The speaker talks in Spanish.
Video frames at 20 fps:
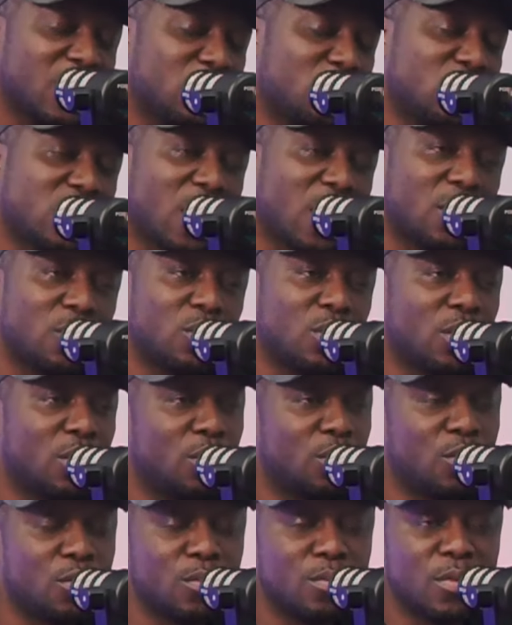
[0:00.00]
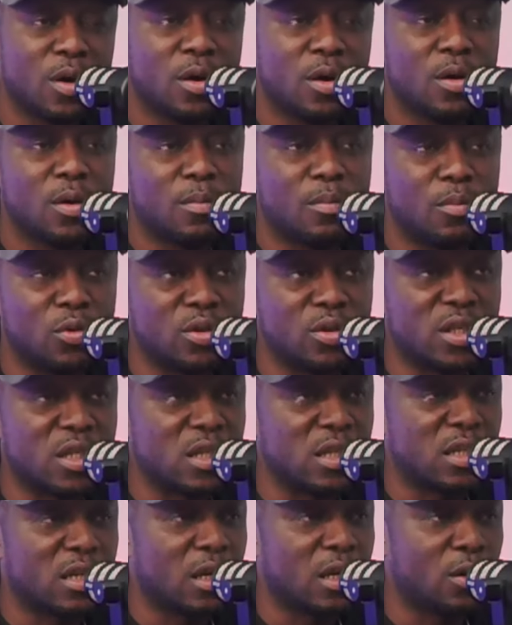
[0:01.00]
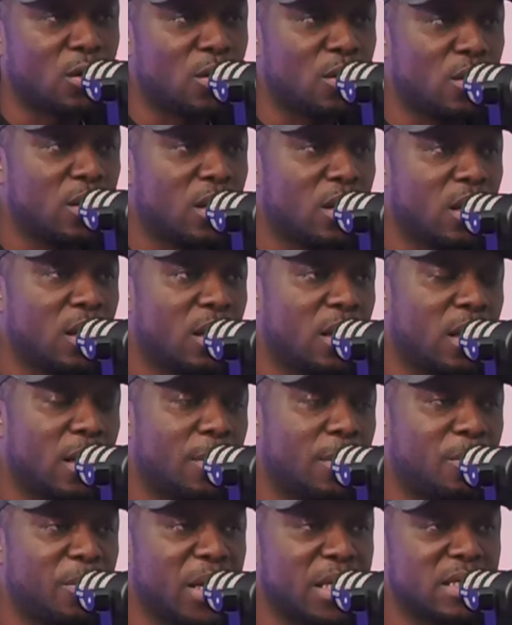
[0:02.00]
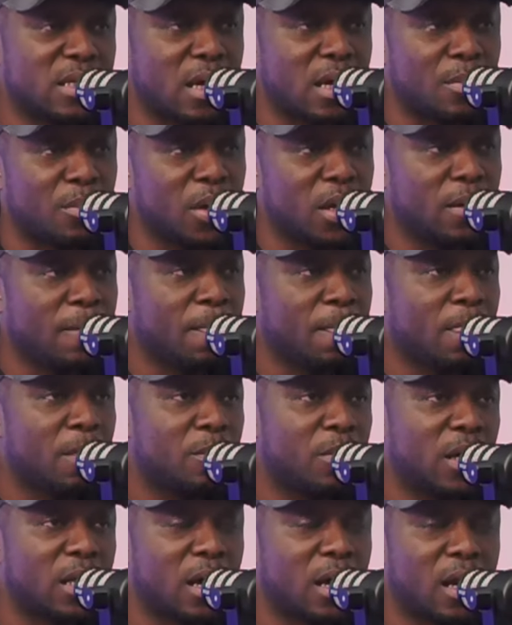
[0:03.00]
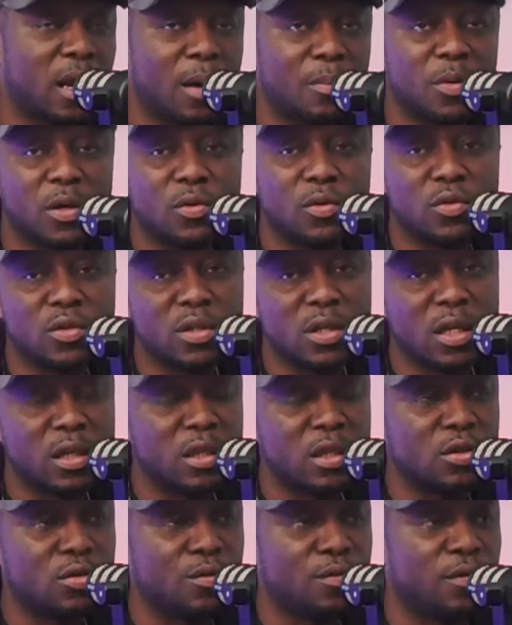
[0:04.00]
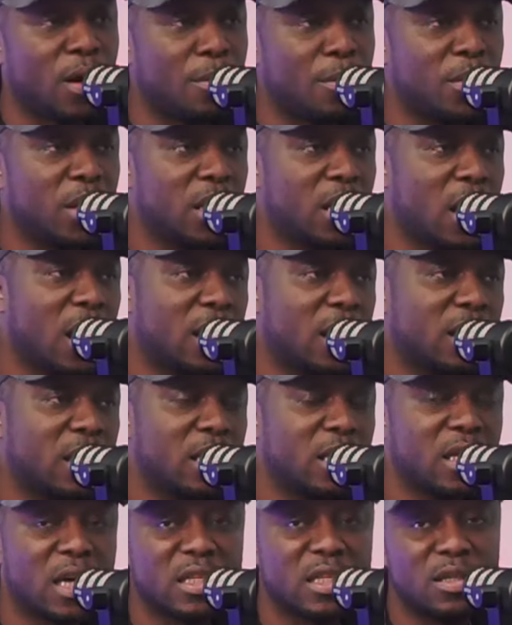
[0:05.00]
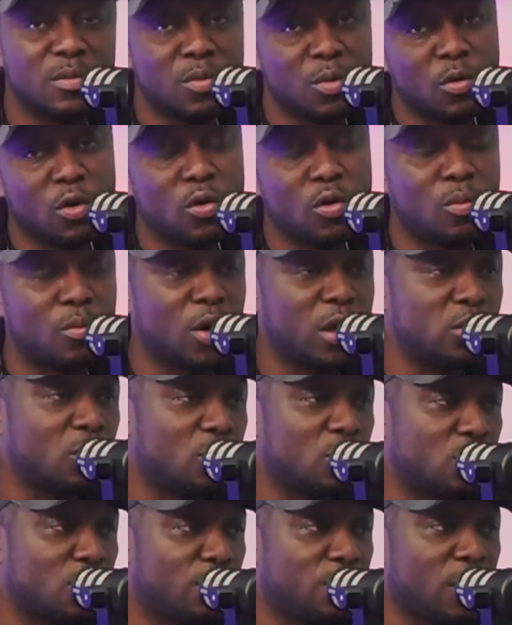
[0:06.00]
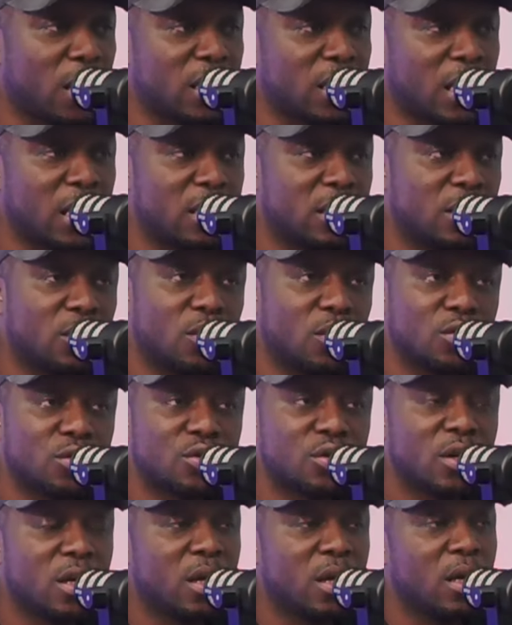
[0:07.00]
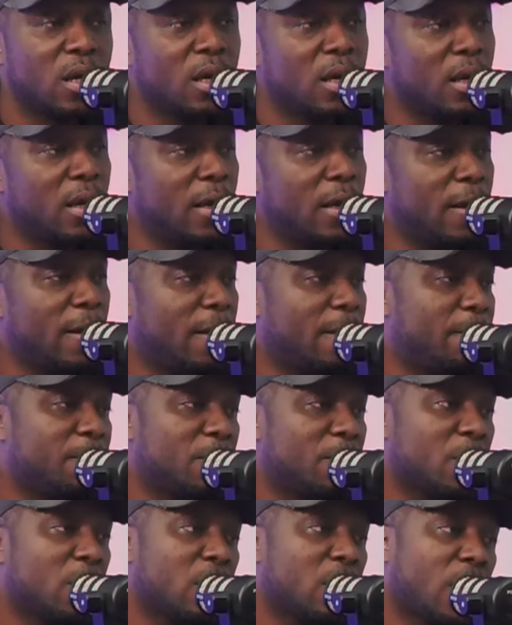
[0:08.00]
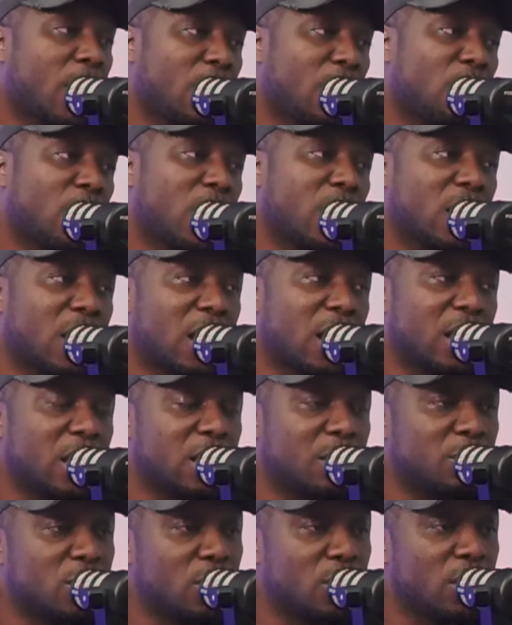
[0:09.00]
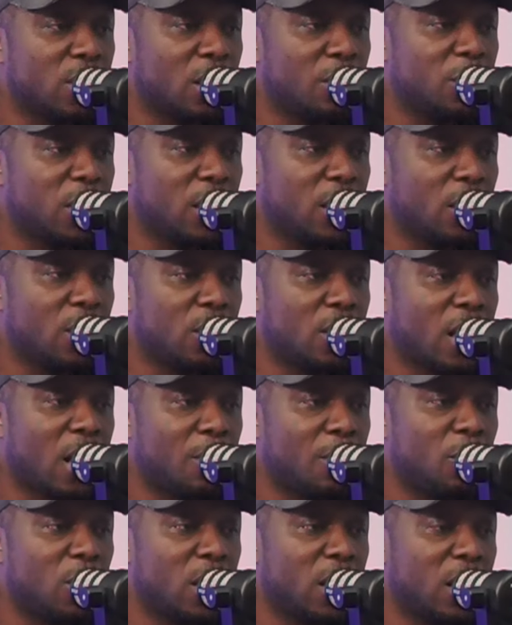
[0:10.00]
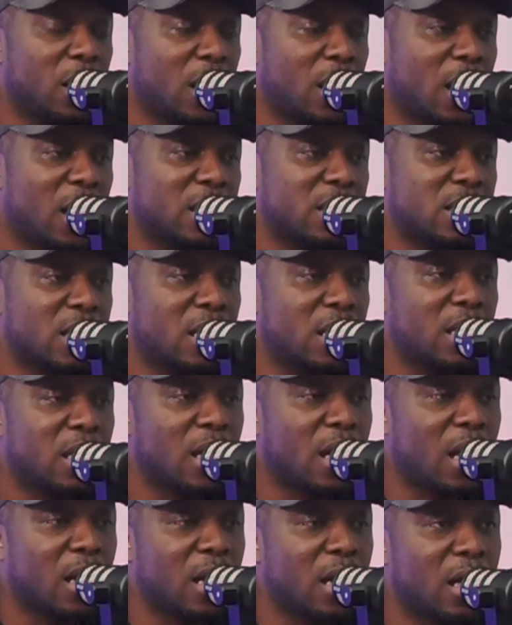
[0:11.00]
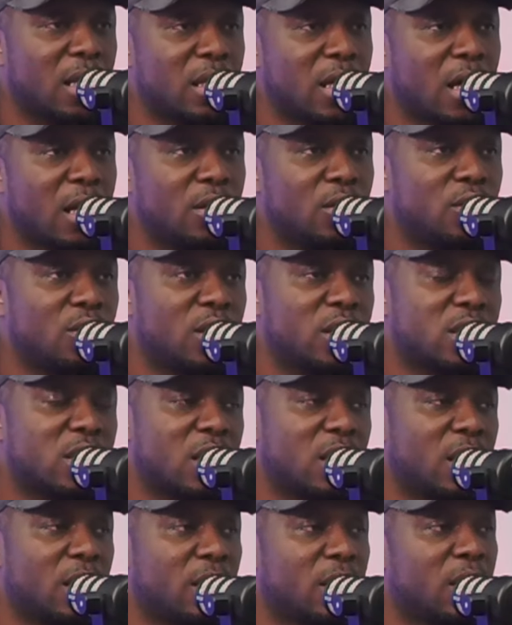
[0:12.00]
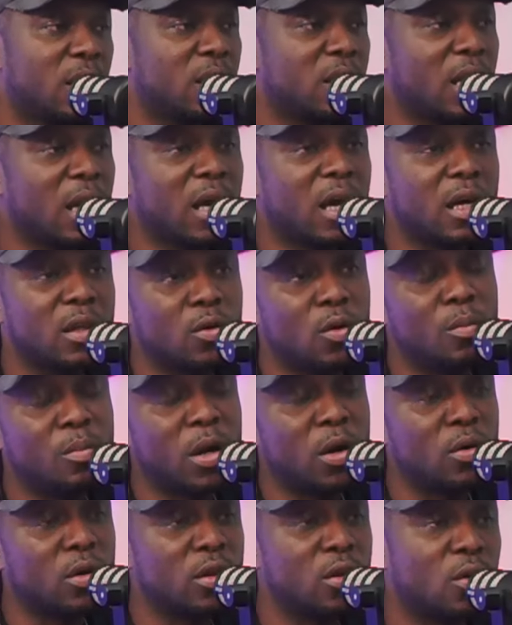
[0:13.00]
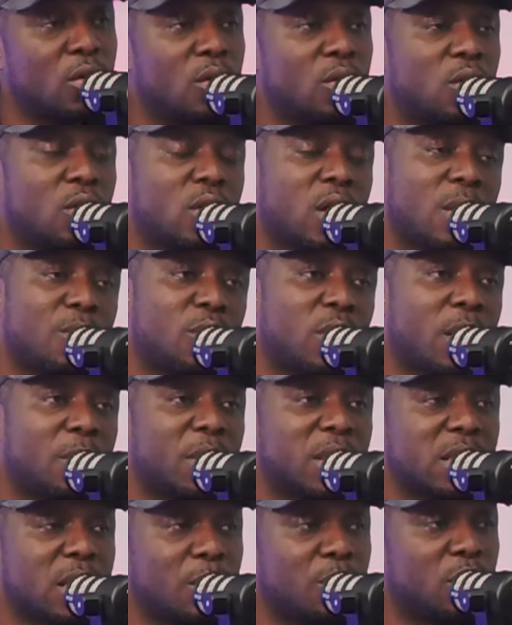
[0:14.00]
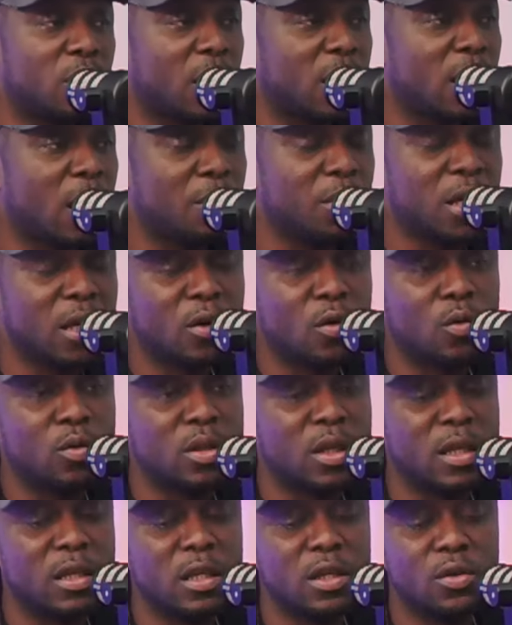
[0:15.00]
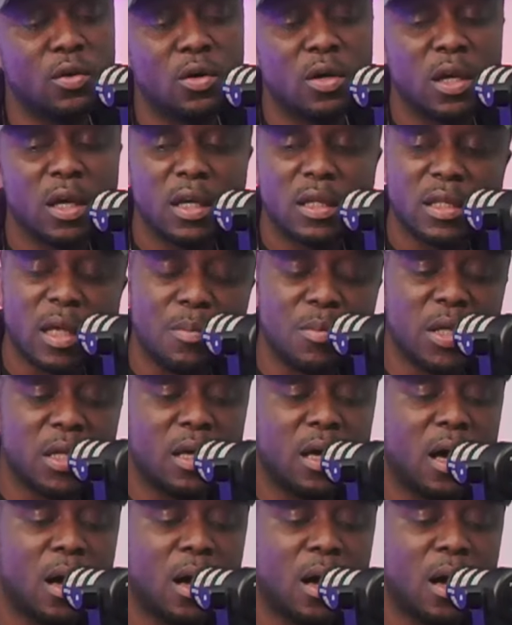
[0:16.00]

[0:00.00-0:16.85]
un saludo y un muy sincero eh, pésame para Lápiz Consciente, sus familiares y así mismo como a todos sus fanáticos. Eh, recuerden que en la descripción del video dejamos el enlace al canal de donde se descargó. Para los que no conozcan, puedan pasar por allá a ver el contenido. También